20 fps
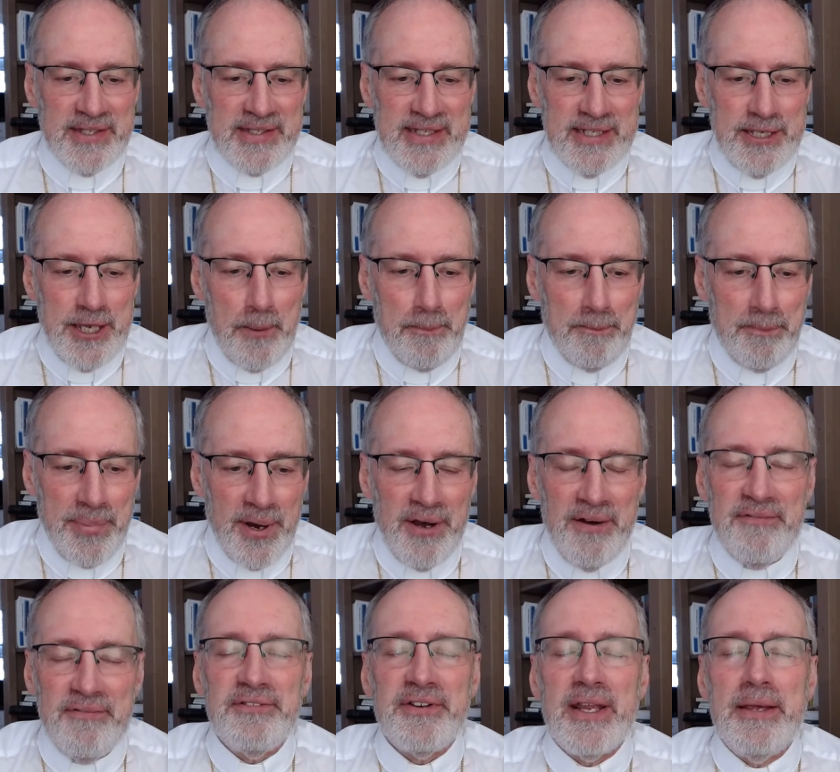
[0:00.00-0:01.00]
dit il n'y a pas
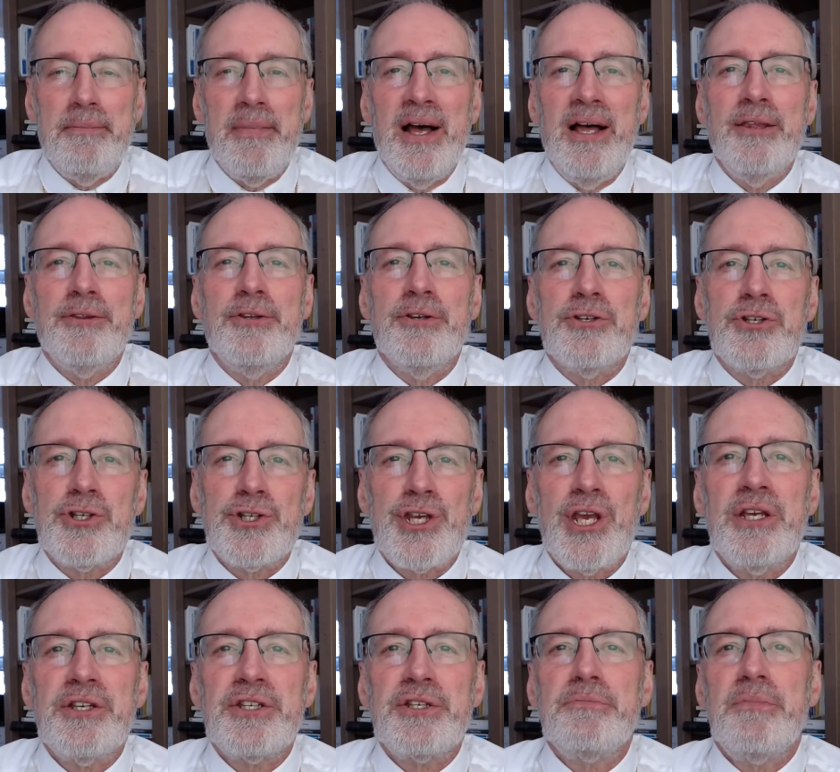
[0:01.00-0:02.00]
vraiment de
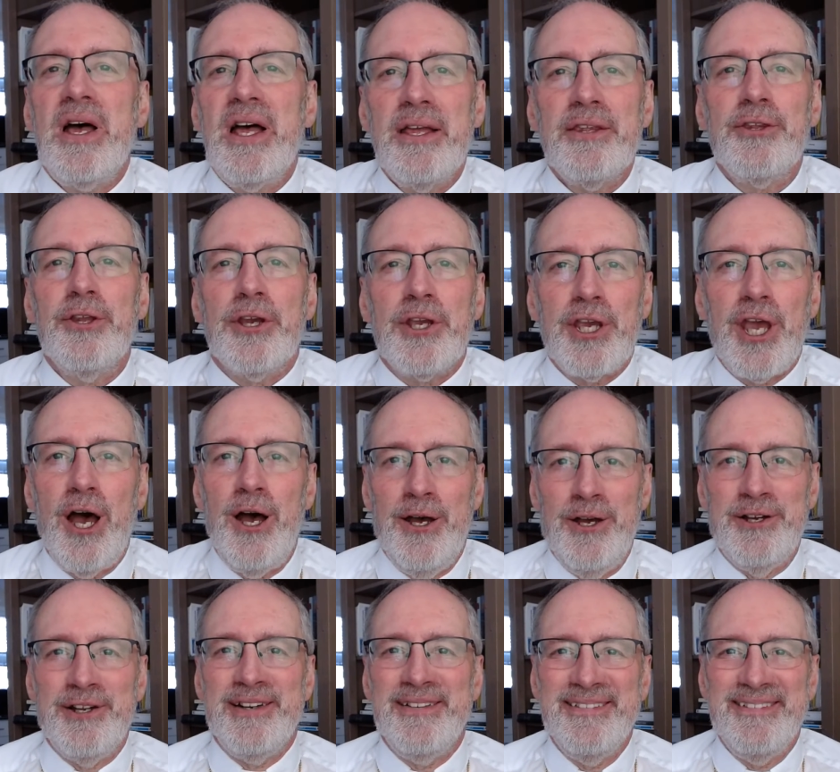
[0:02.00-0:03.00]
changement de
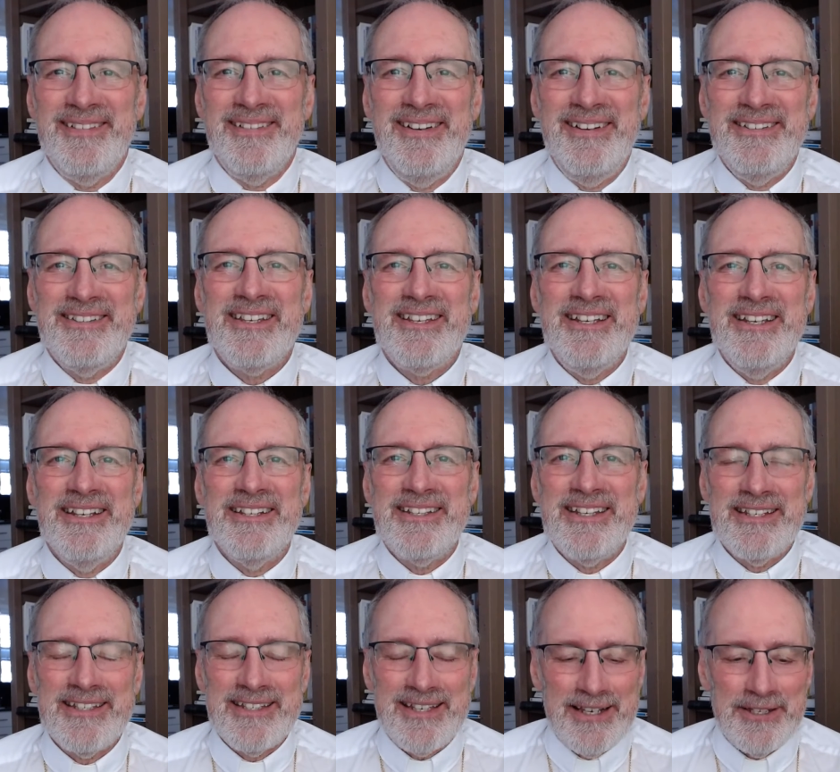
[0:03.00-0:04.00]
cœur. C'est
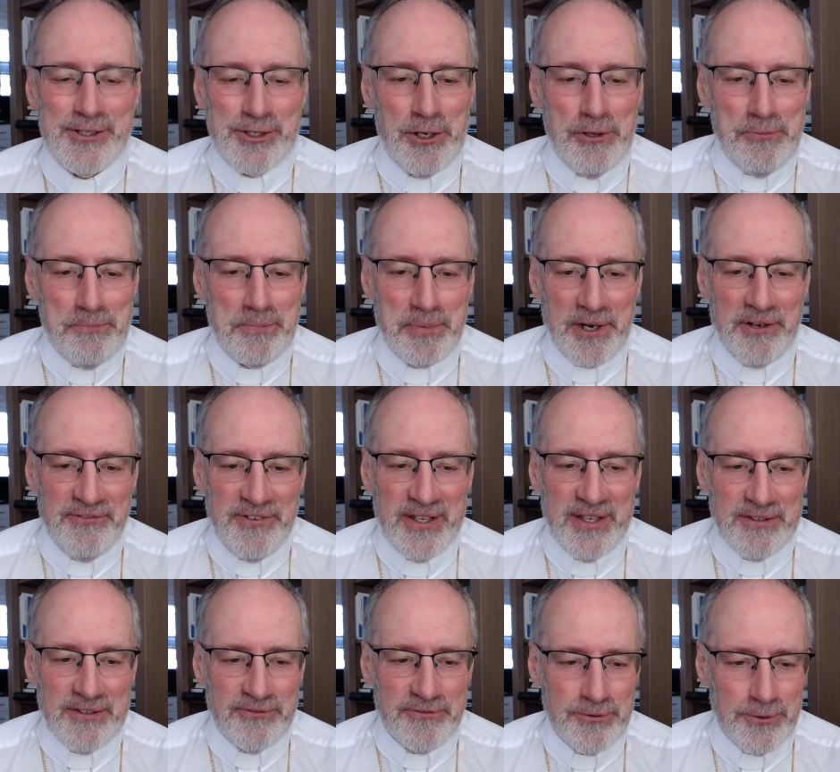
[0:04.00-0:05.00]
ça ce que le
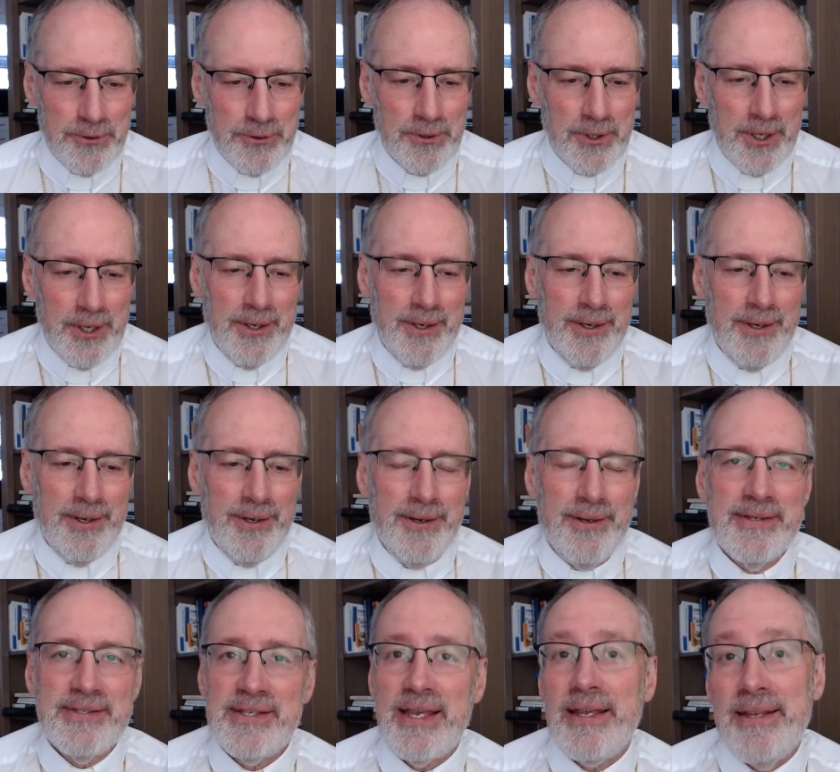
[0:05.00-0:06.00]
prophète veut.
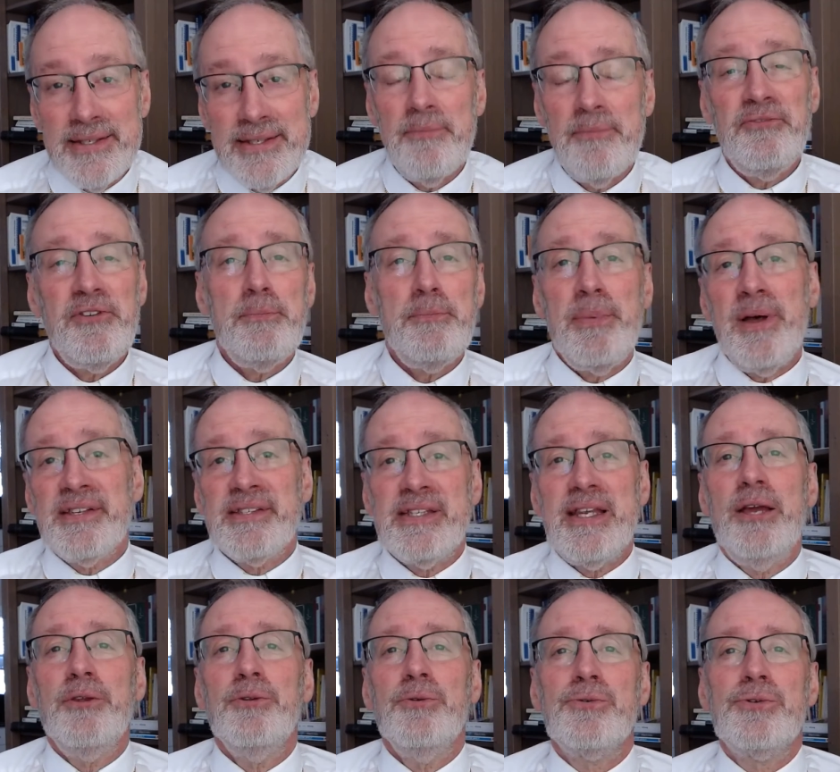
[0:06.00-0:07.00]
Ça, me fait penser
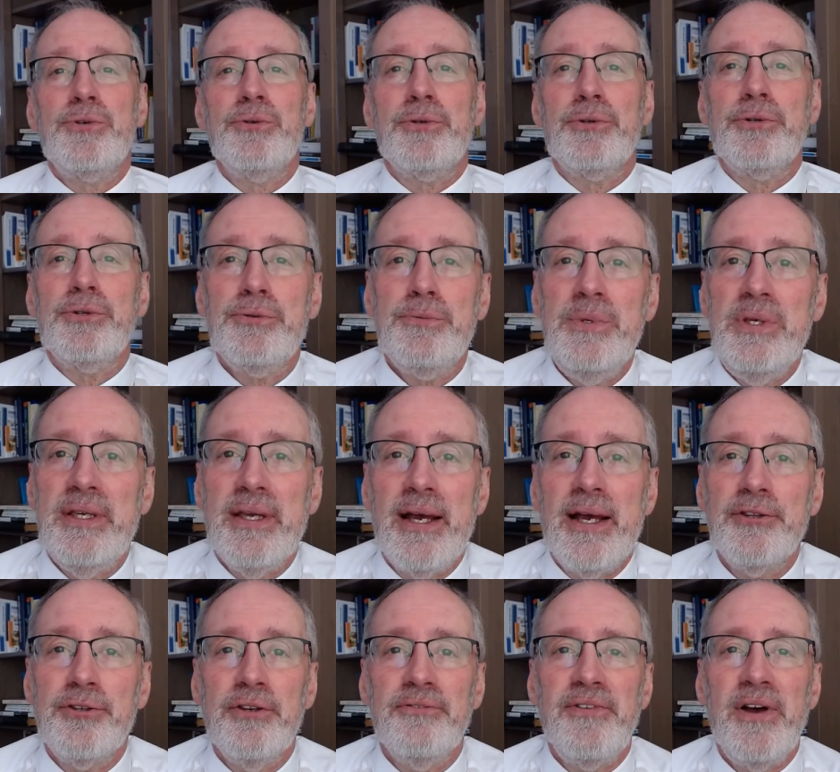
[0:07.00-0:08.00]
à nous aujourd'hui,
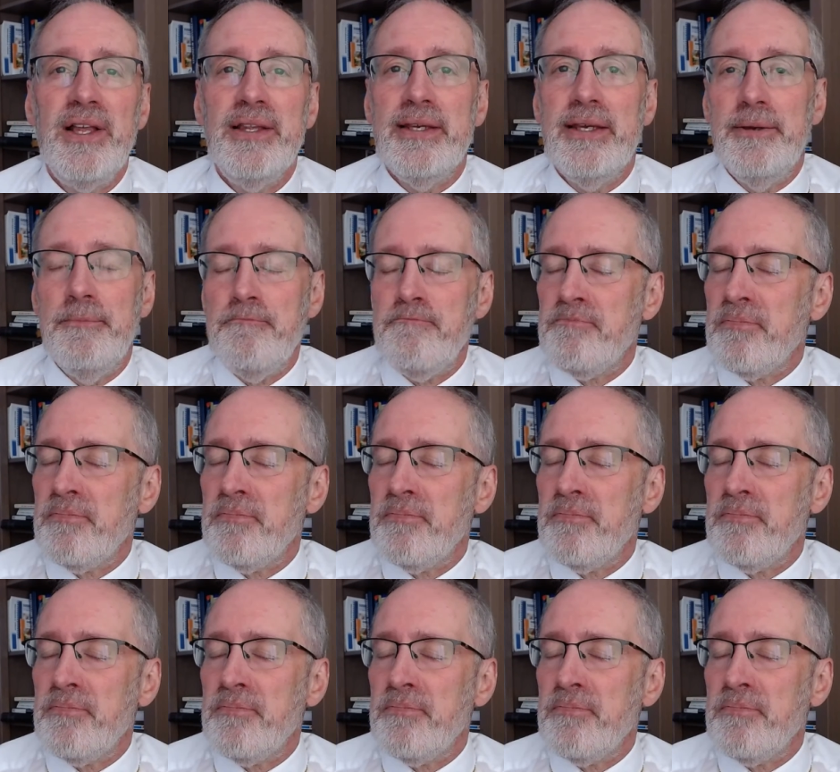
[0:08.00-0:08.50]
hein, devant les